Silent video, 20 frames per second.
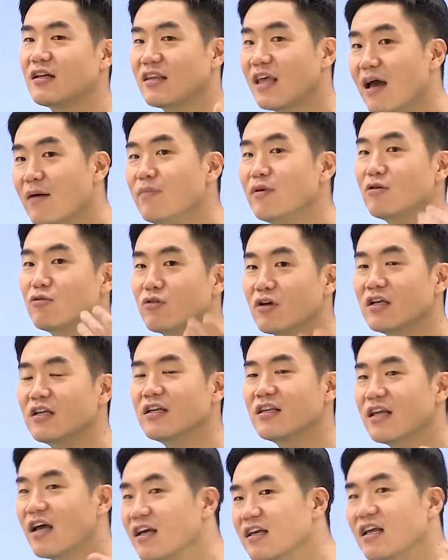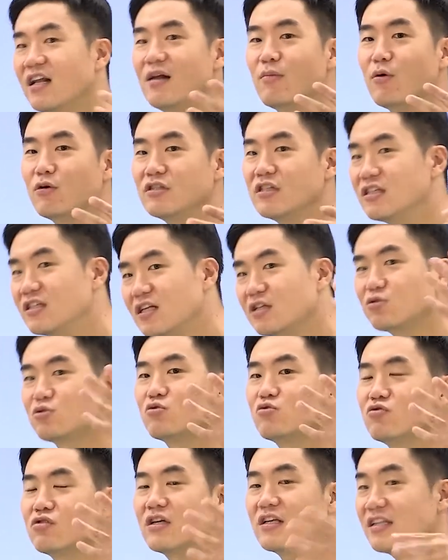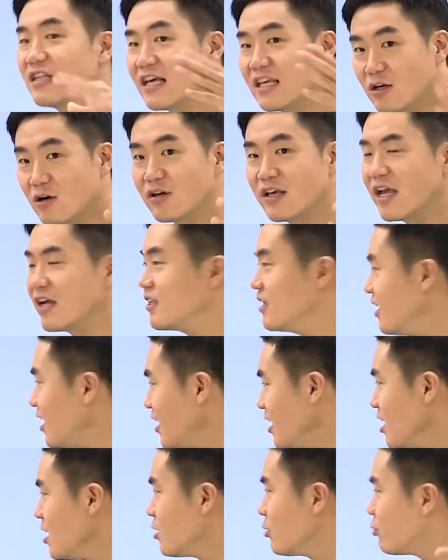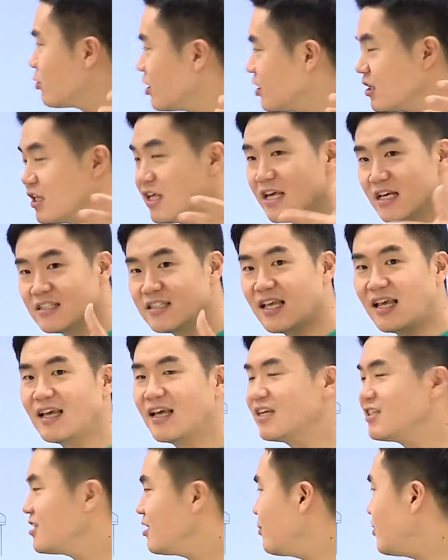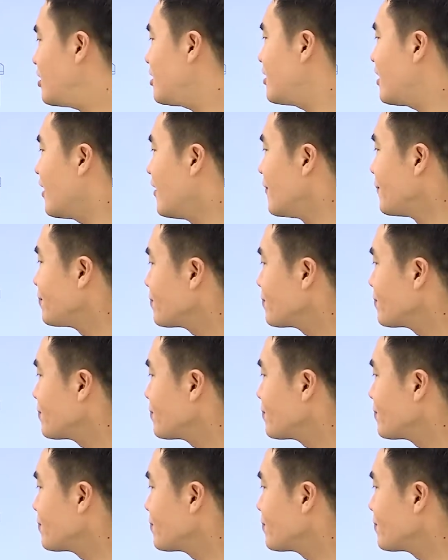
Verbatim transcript: 대한민국인이다, 일본인이다, 중국인이다 이런 게 아니라 우리는 세계 시민이다.